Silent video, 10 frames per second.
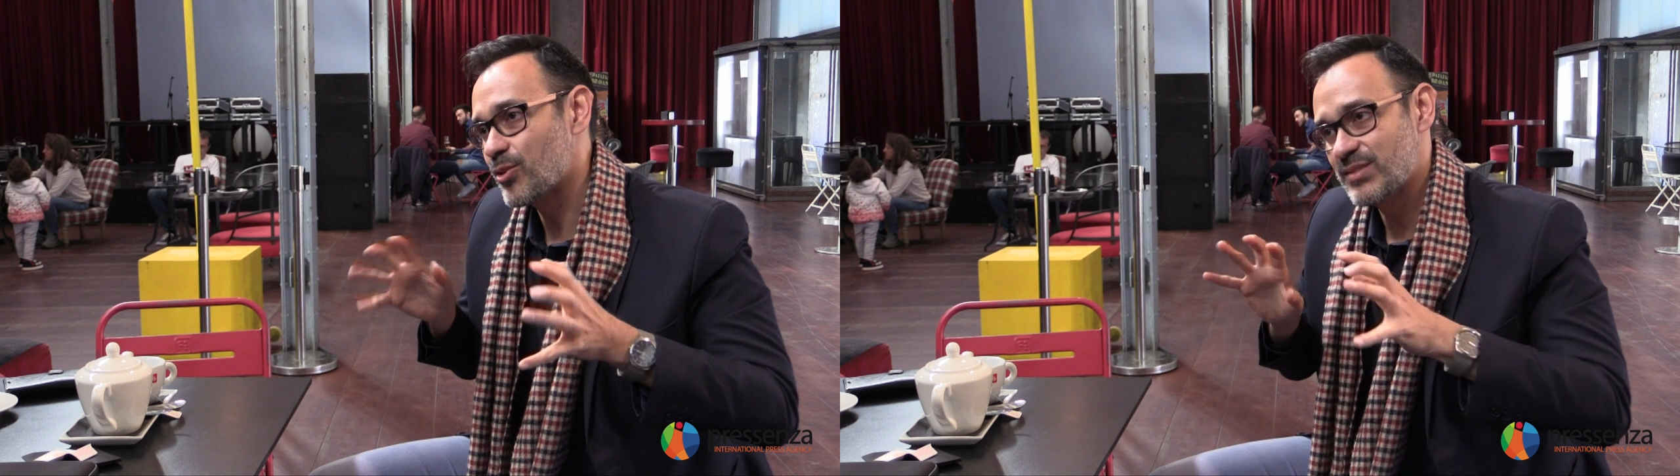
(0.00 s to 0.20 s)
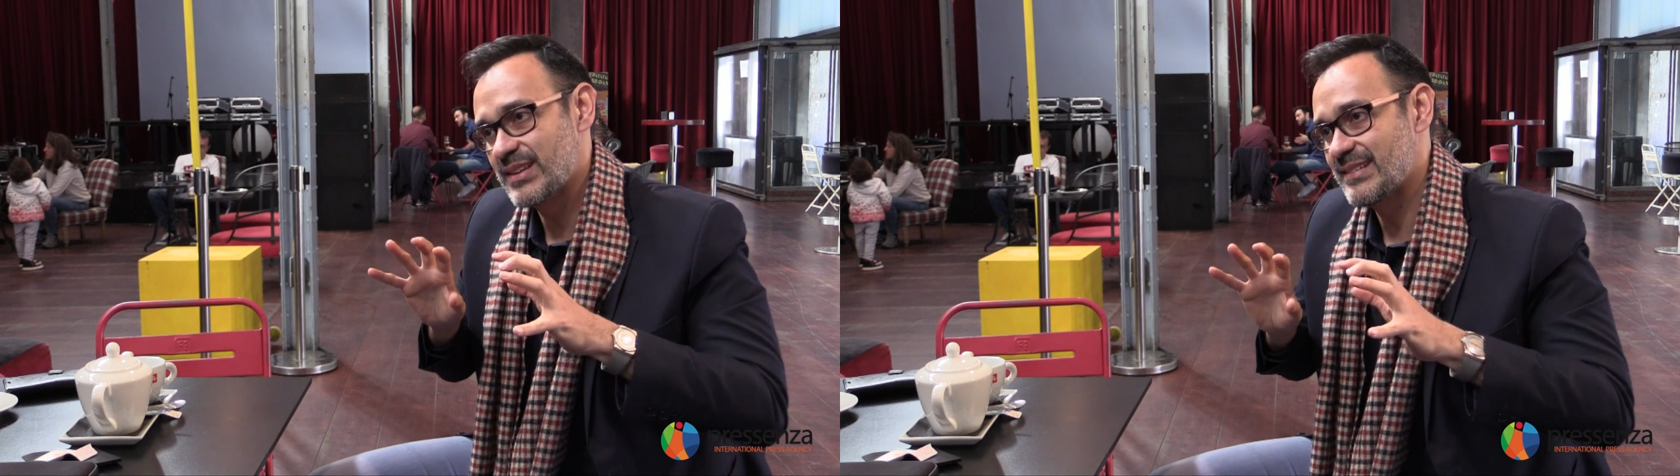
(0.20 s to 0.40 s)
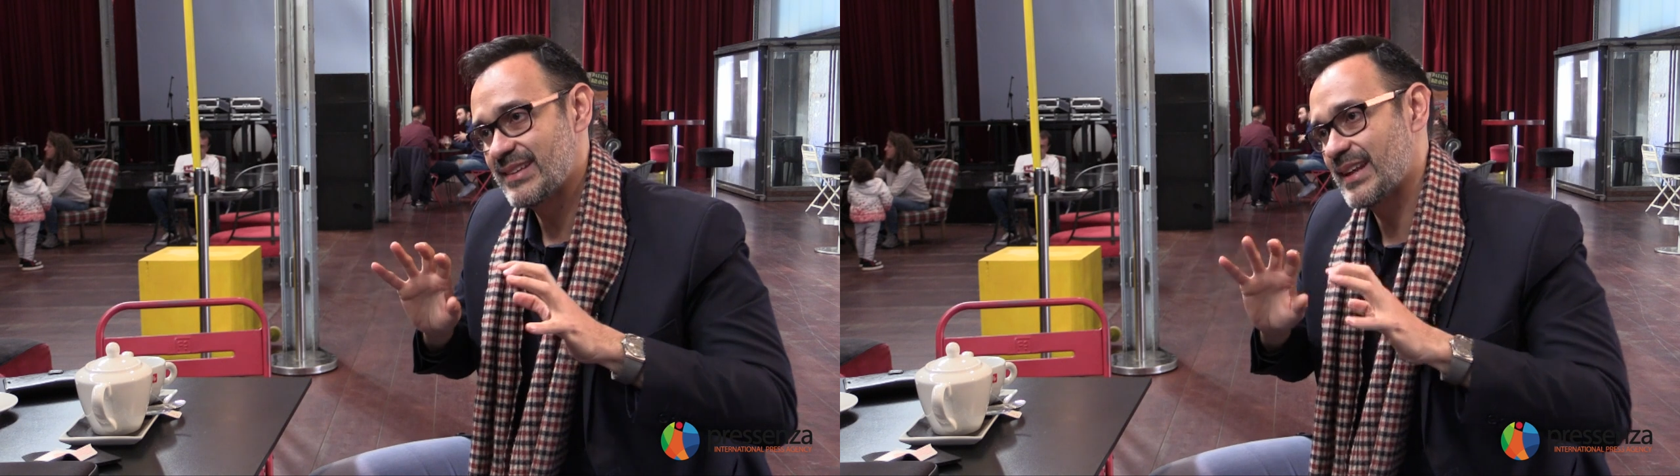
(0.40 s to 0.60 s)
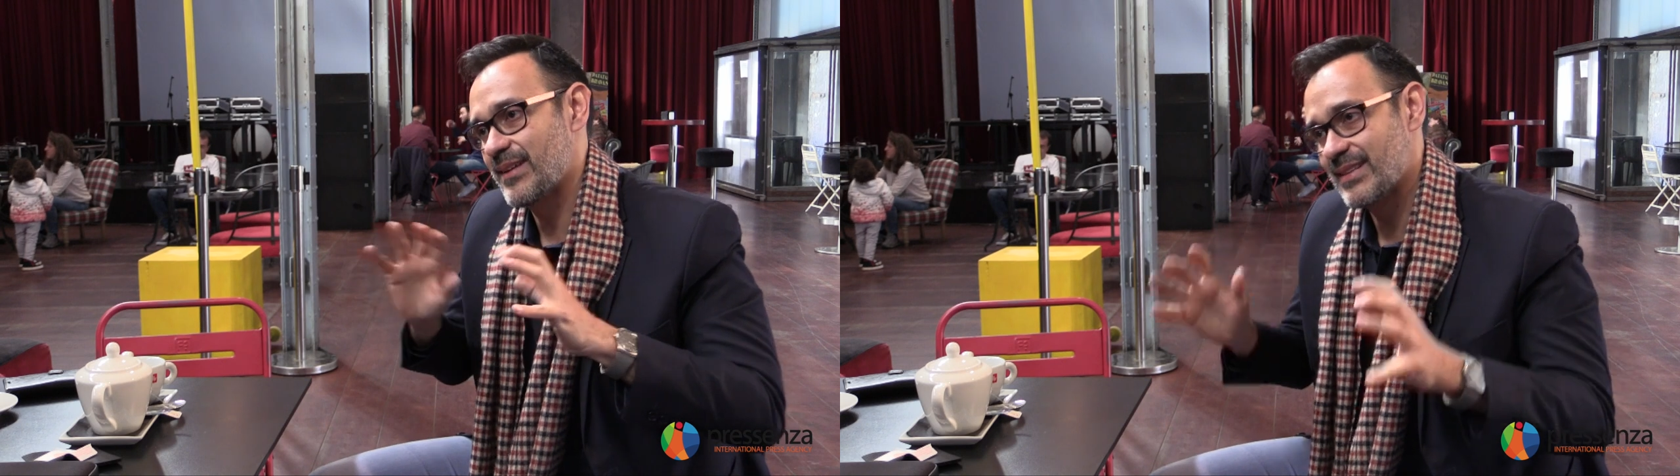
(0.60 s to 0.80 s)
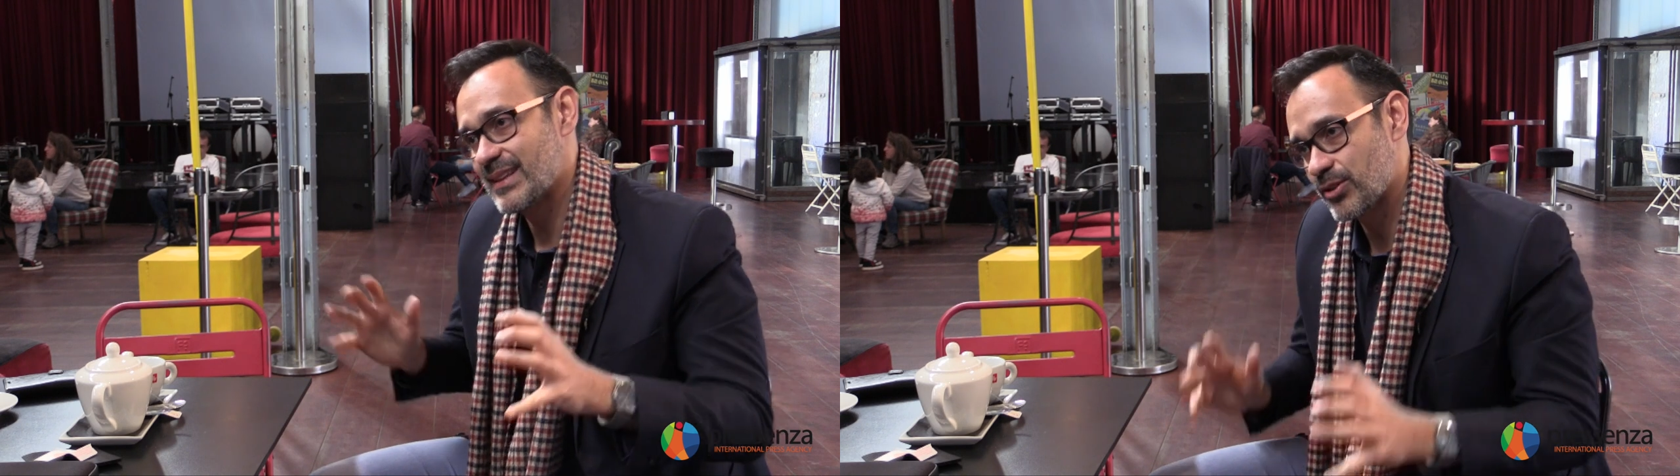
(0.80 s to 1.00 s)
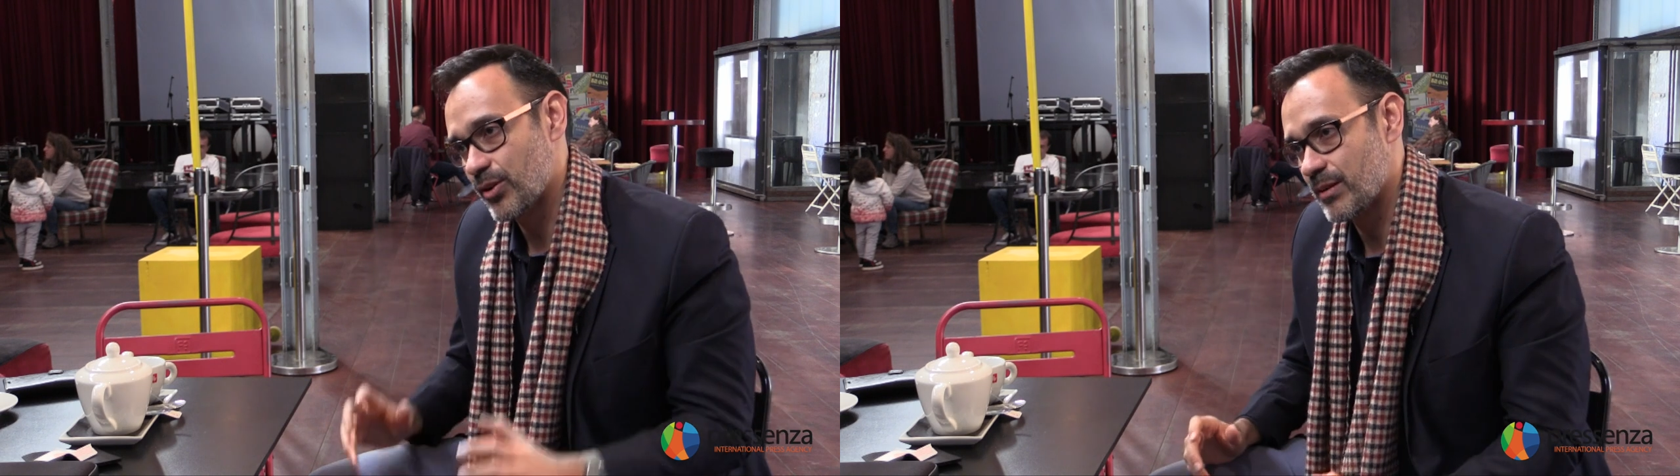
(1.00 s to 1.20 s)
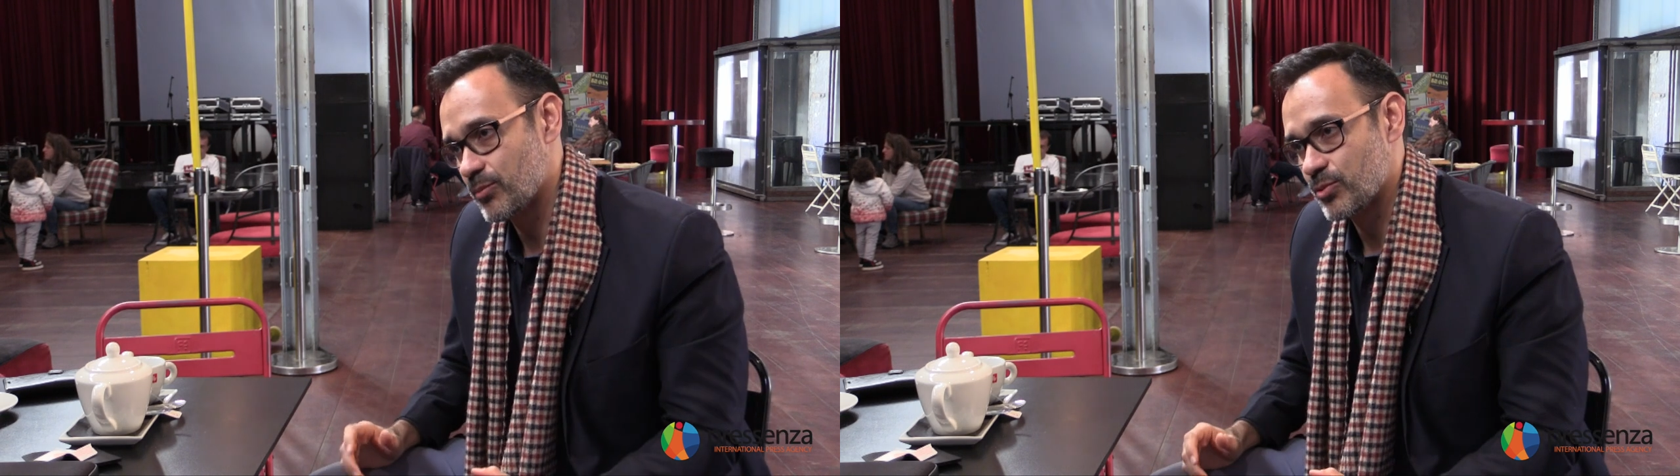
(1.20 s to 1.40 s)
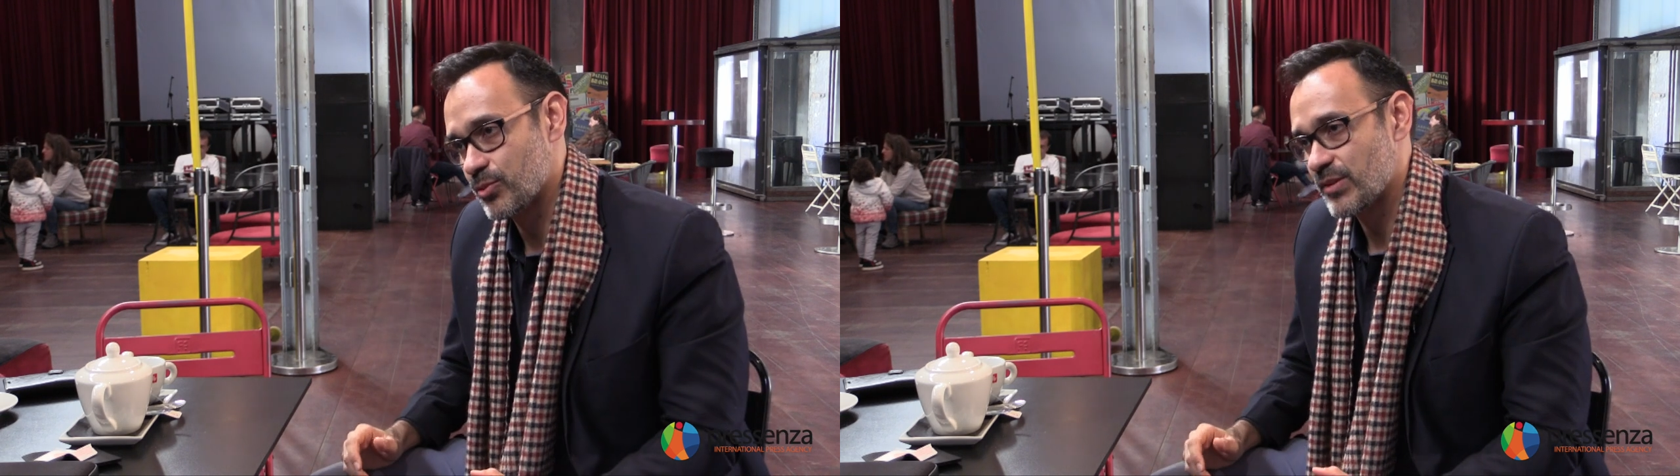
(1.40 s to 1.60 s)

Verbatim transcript: conciencia a nivel de todo el mundo.